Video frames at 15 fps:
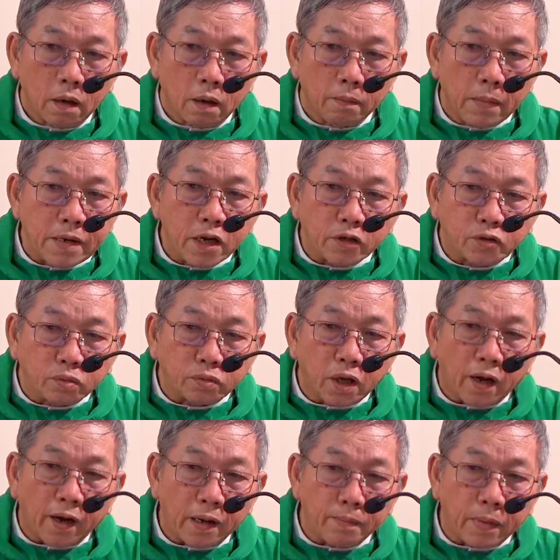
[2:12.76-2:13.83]
Bây giờ chúng ta
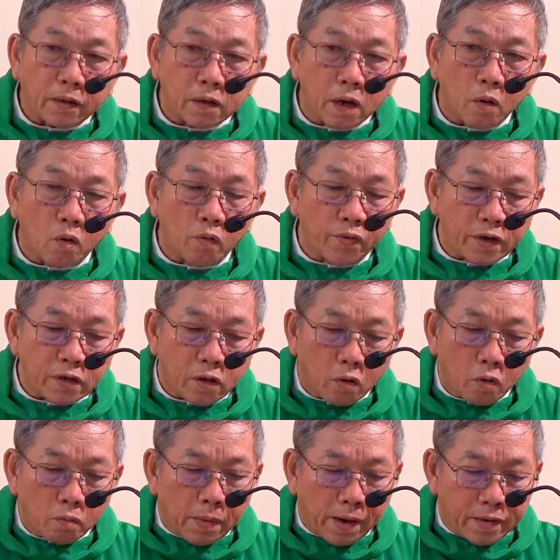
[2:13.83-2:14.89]
hãy bắt đầu với
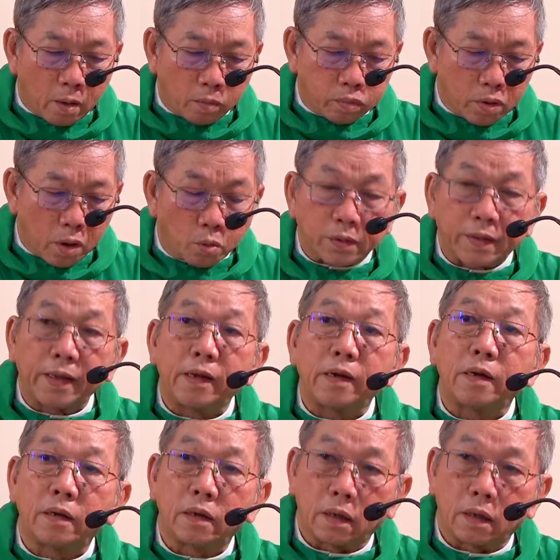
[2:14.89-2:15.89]
nhau bài đọc đầu tiên.